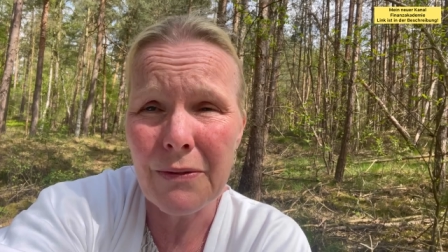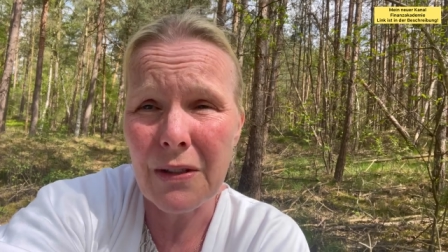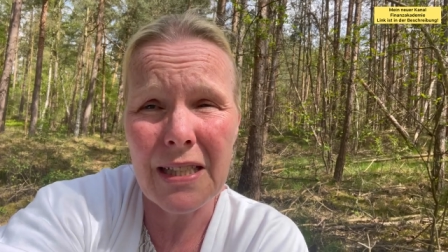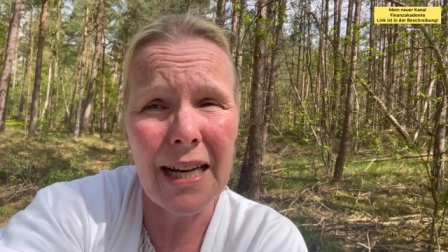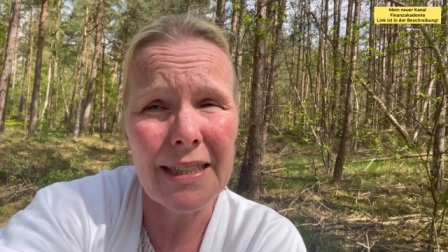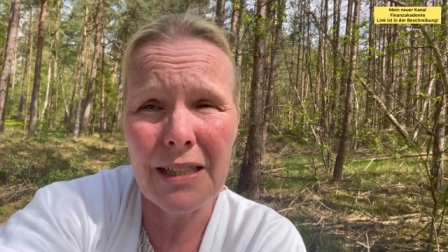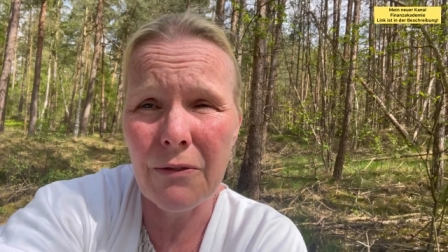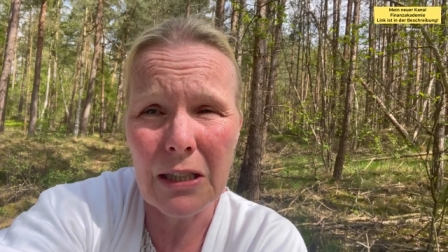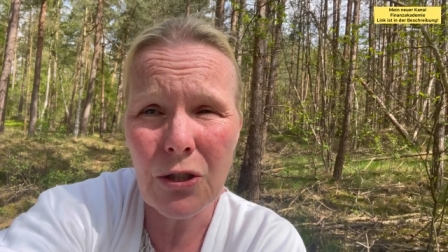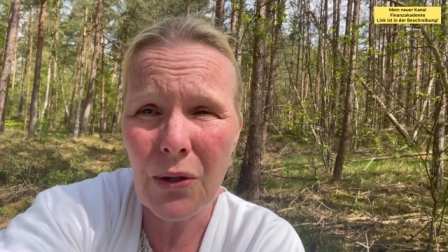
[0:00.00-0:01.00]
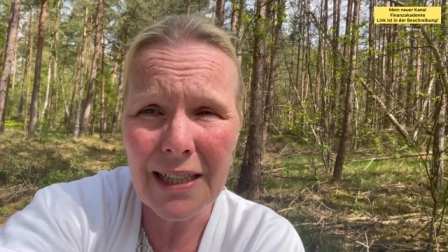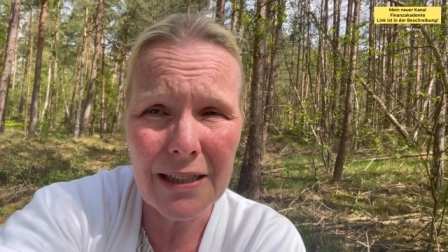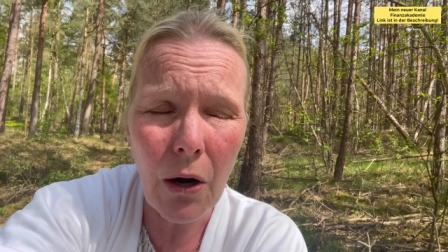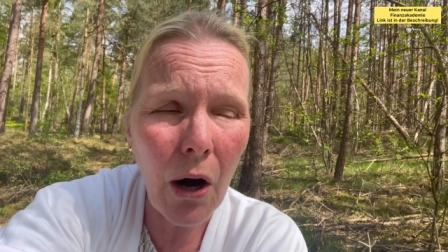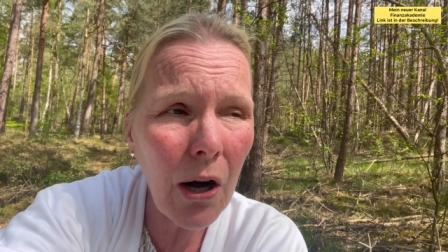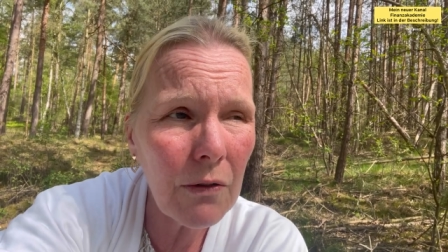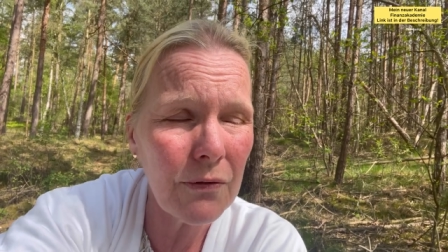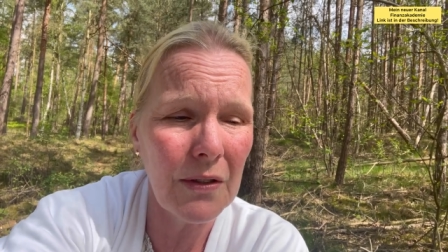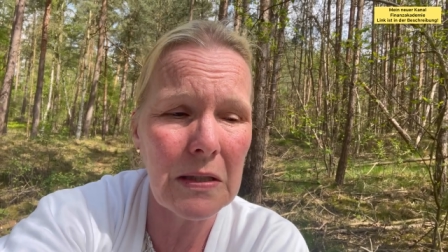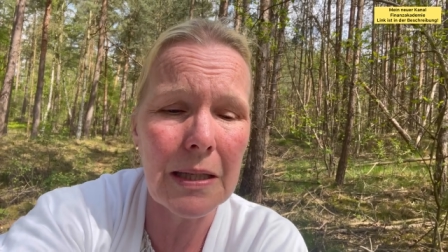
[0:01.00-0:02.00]
Was hat eventuell
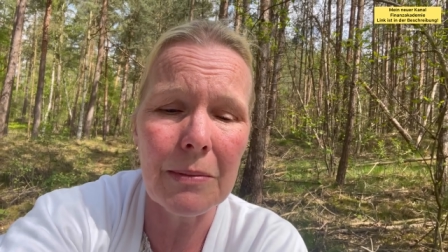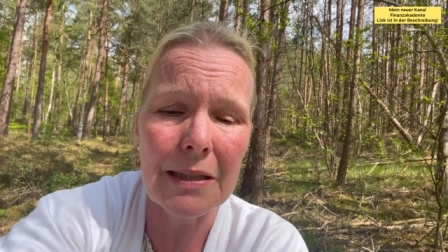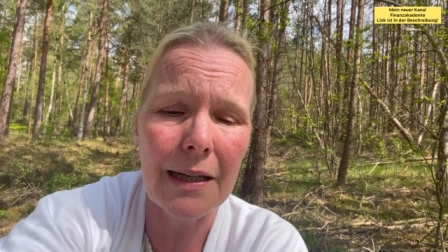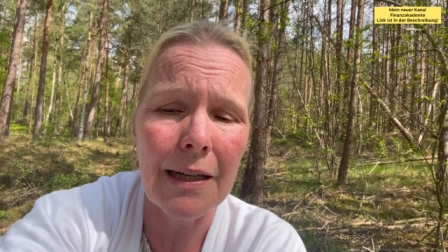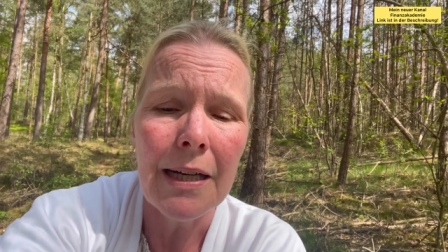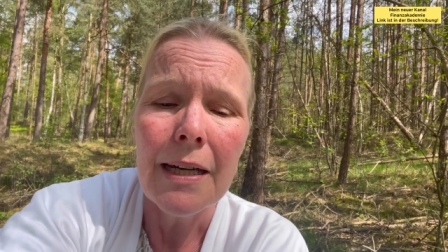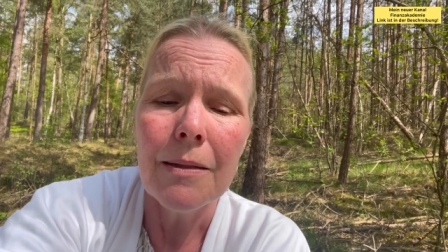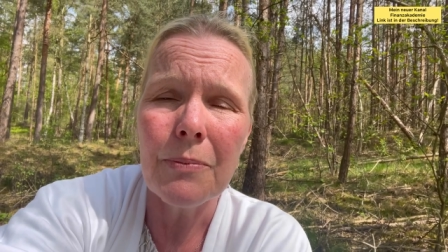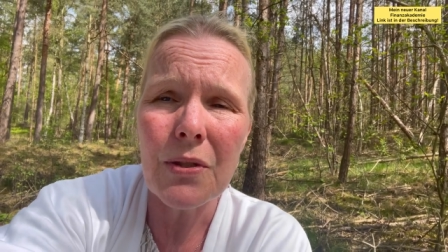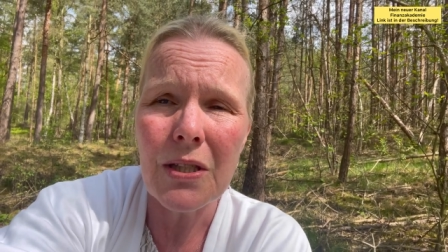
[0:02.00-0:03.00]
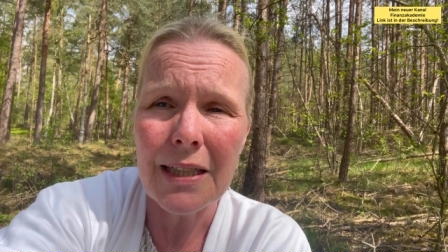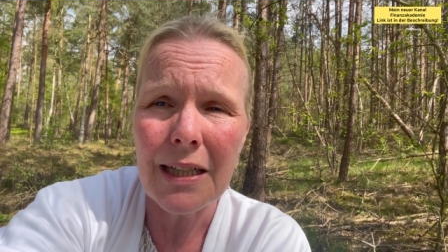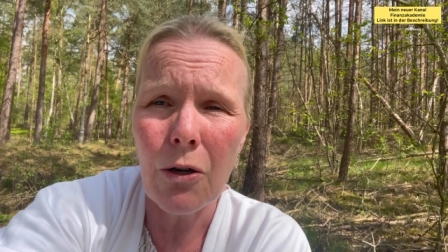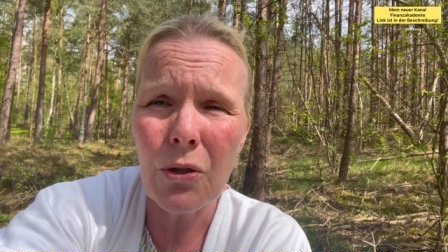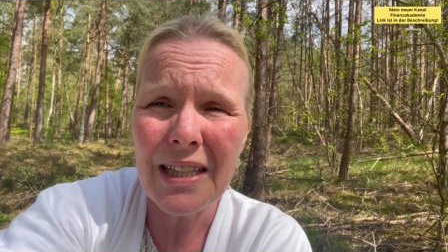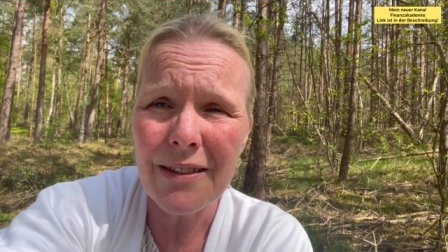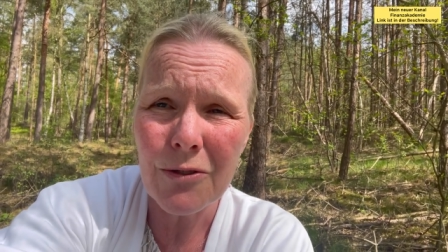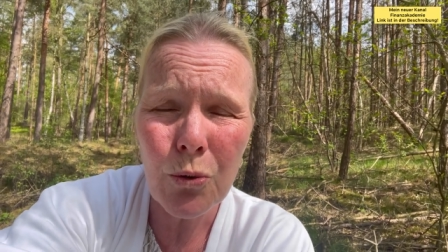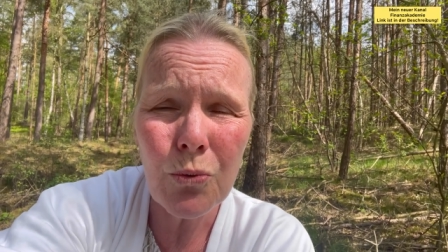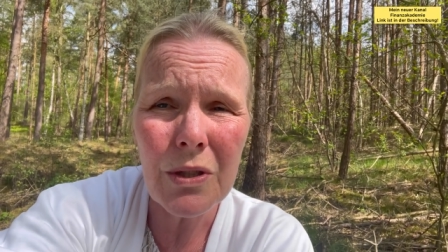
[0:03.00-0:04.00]
geholfen? Was kann man da ein bisschen auch gegen
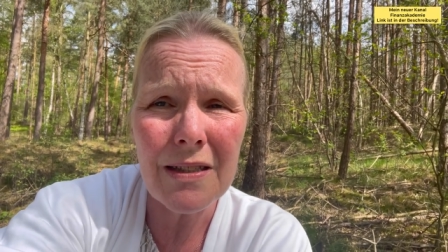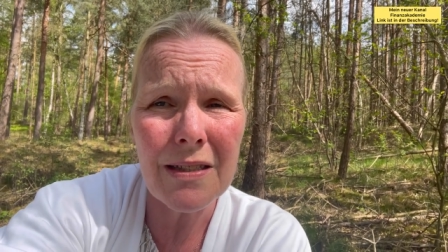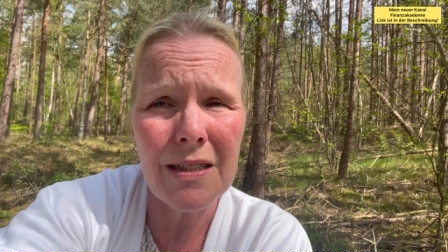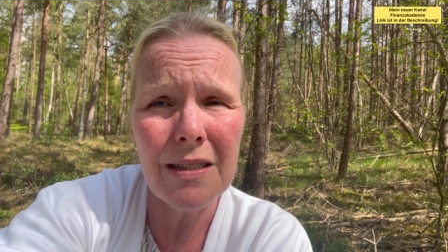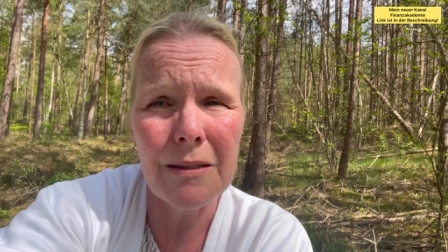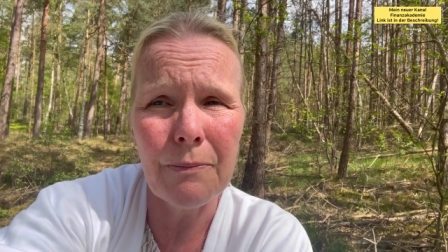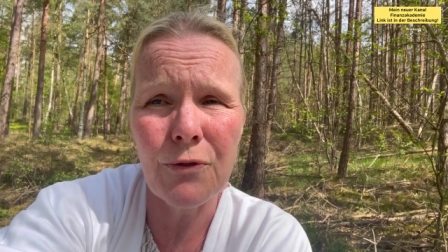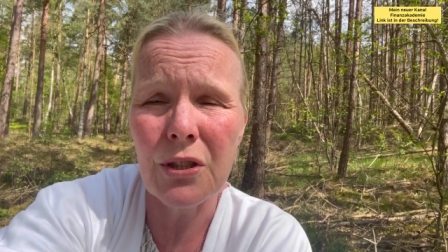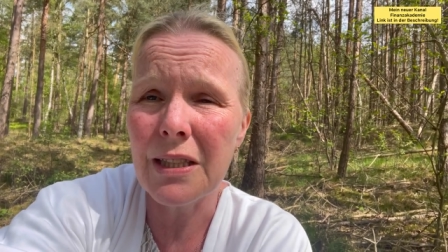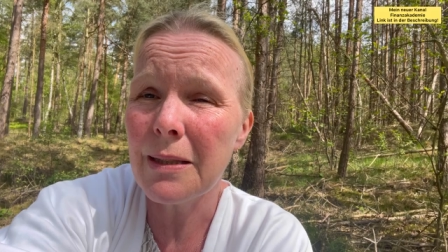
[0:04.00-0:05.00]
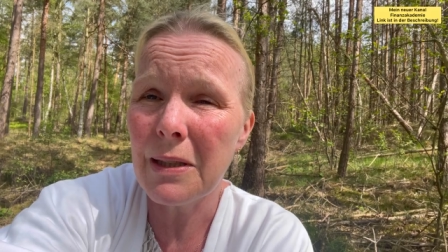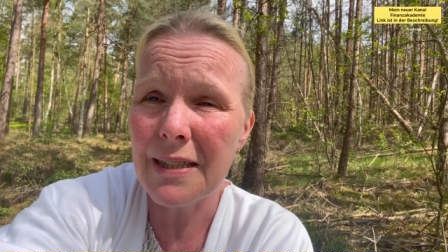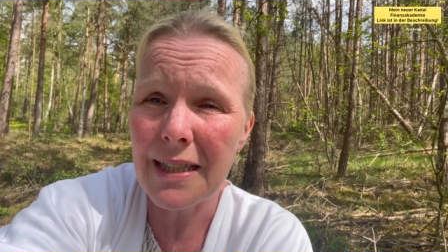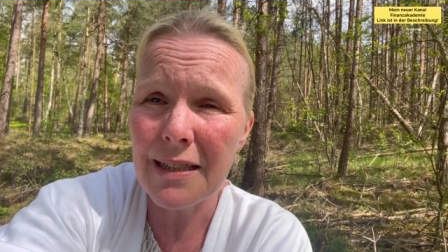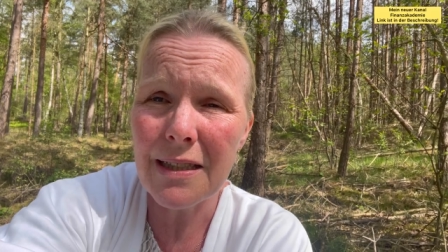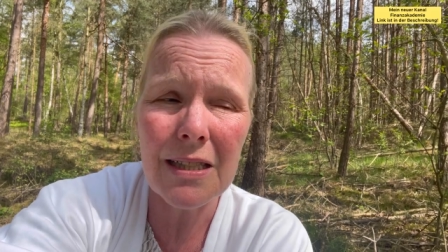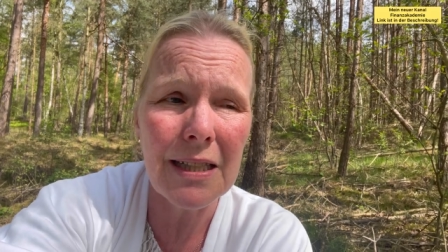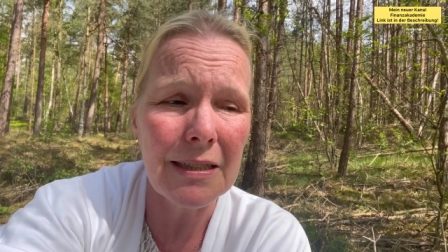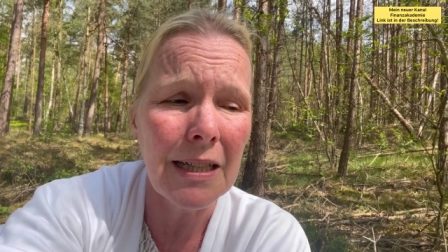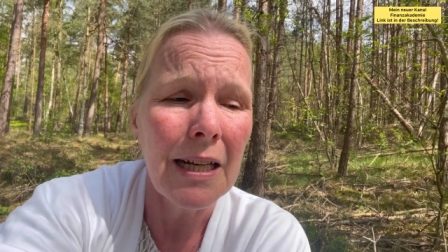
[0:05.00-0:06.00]
tun? Das ist, ähm, finde ich, immer sehr
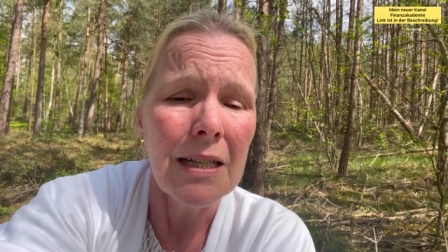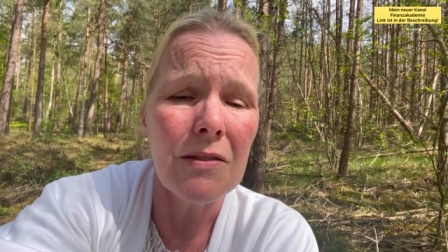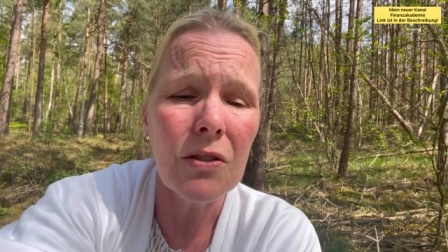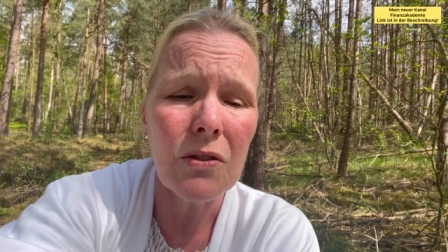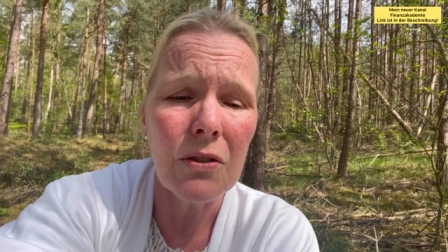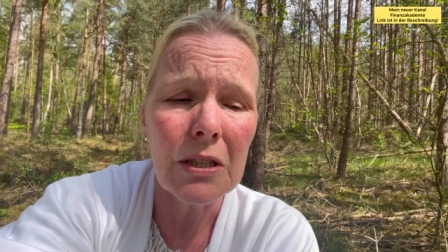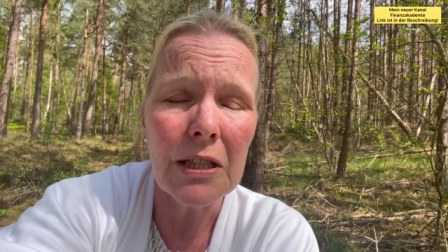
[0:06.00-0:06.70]
interessant, sich solche